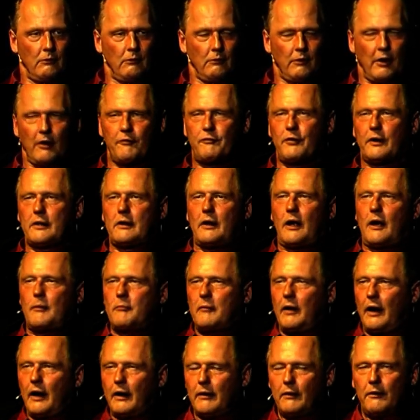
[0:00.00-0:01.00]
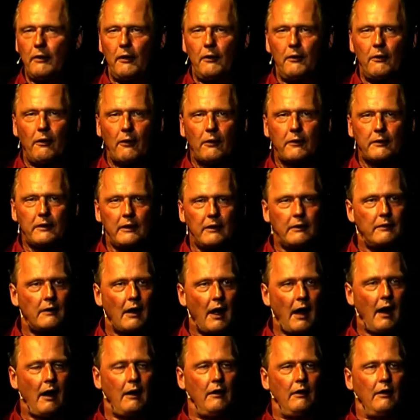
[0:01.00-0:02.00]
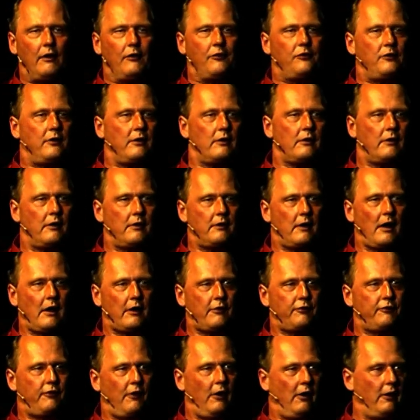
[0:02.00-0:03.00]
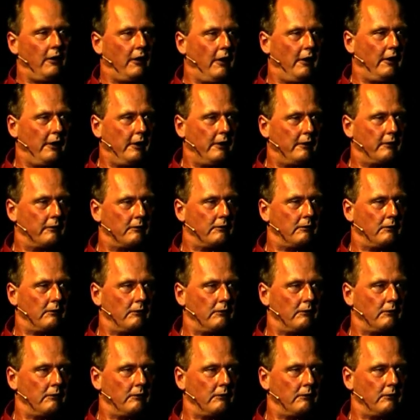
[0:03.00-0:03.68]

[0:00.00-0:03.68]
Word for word: Da wird am Ende noch die Nahles ihre Nachfolgerin